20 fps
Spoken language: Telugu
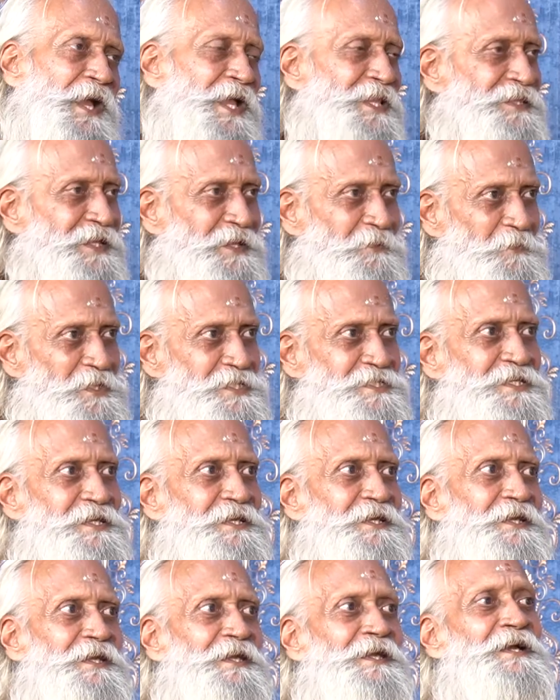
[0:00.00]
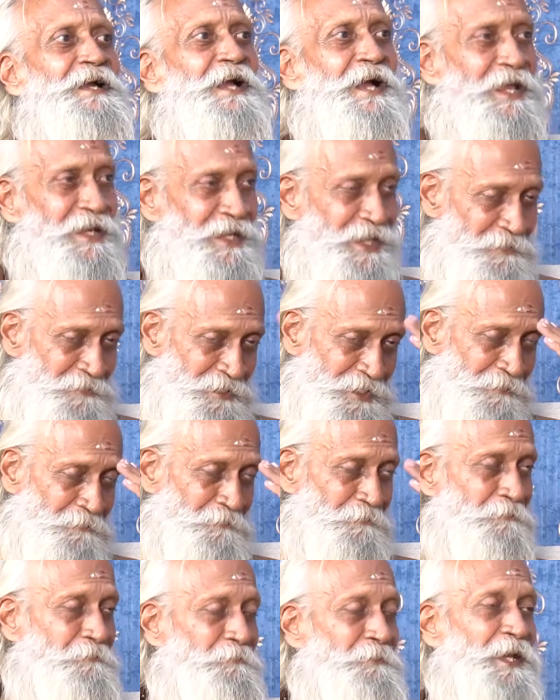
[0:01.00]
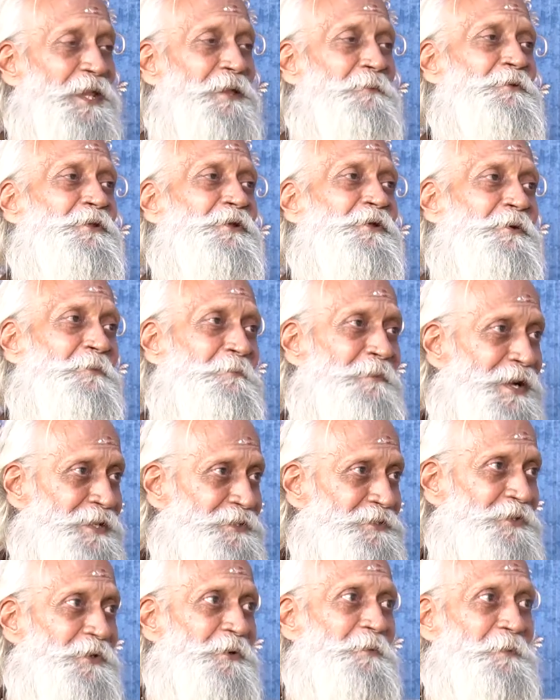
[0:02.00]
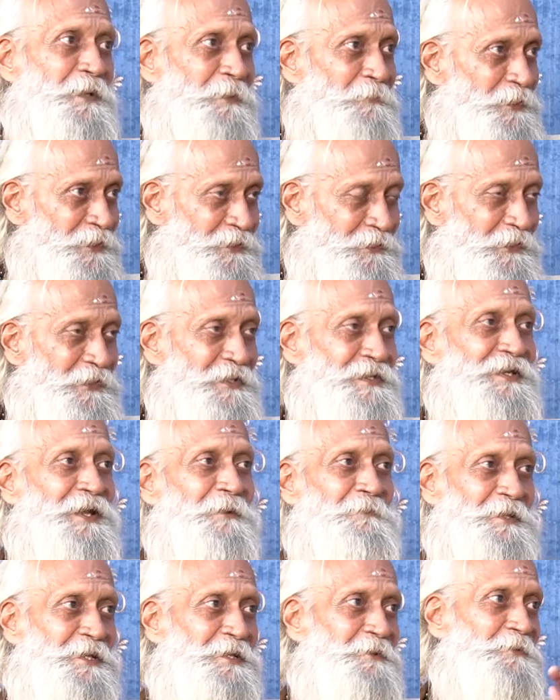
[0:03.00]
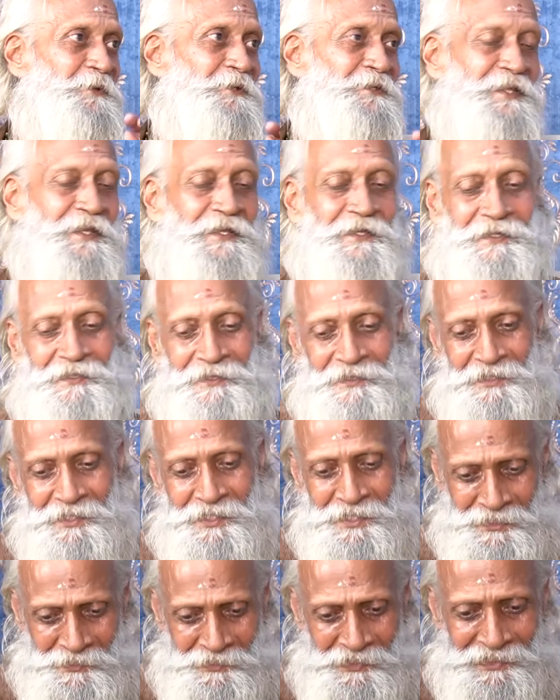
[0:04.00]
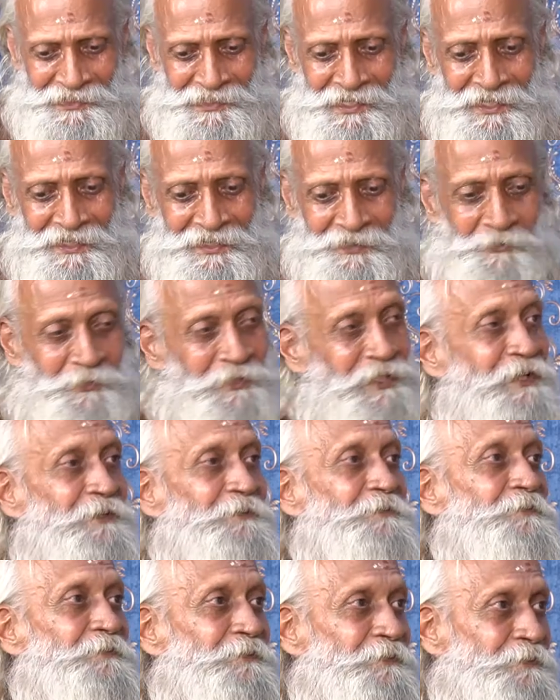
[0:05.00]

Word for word: అంతకుమించి ఇంకా నా మీద ప్రేమను భక్తో ప్రపత్తో ఇంకా పెరిగిపోతే ఇగో ఇట్లాంటి గుడ్డలు